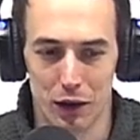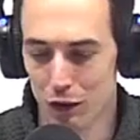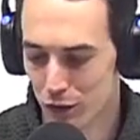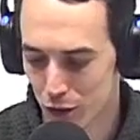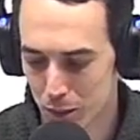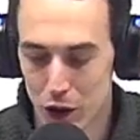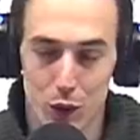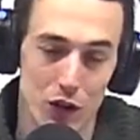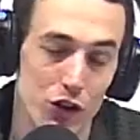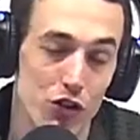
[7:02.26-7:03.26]
del, di
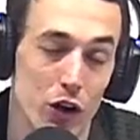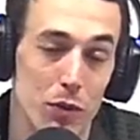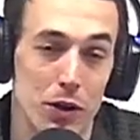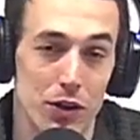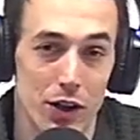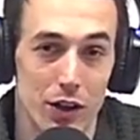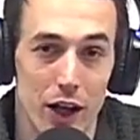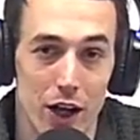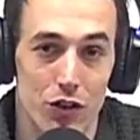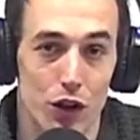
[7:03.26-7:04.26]
questi giochi per
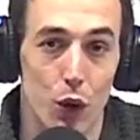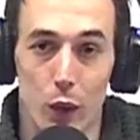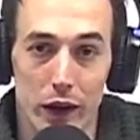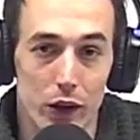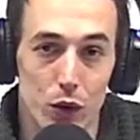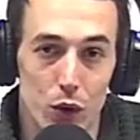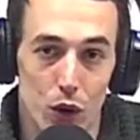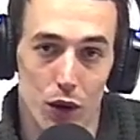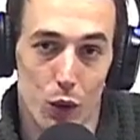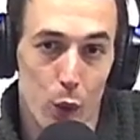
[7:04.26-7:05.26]
3DS o Wii U
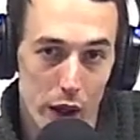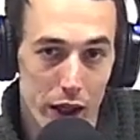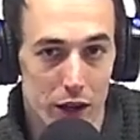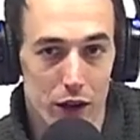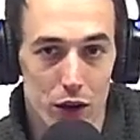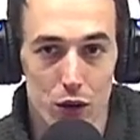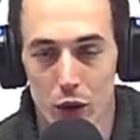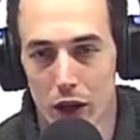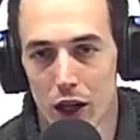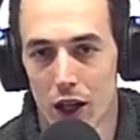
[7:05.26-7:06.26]
o Wii
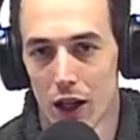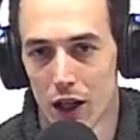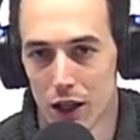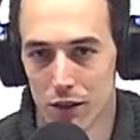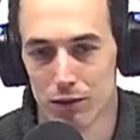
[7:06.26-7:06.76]
addirittura